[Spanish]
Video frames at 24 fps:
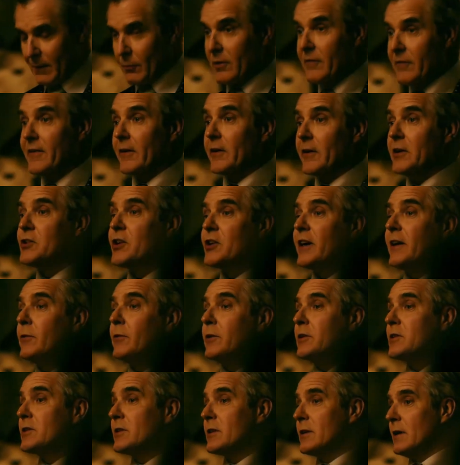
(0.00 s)
Víctor
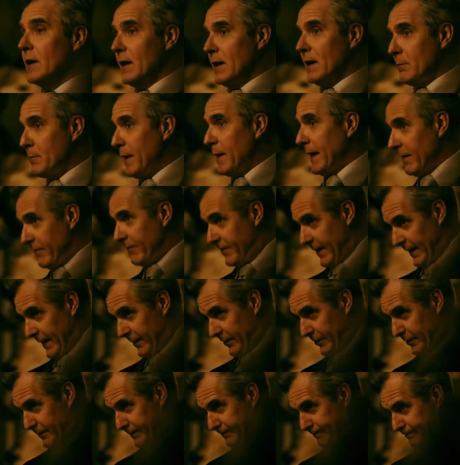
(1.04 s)
Ledomas supuestamente
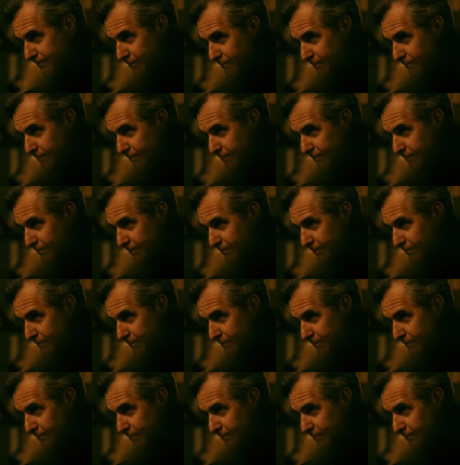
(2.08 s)
duró toda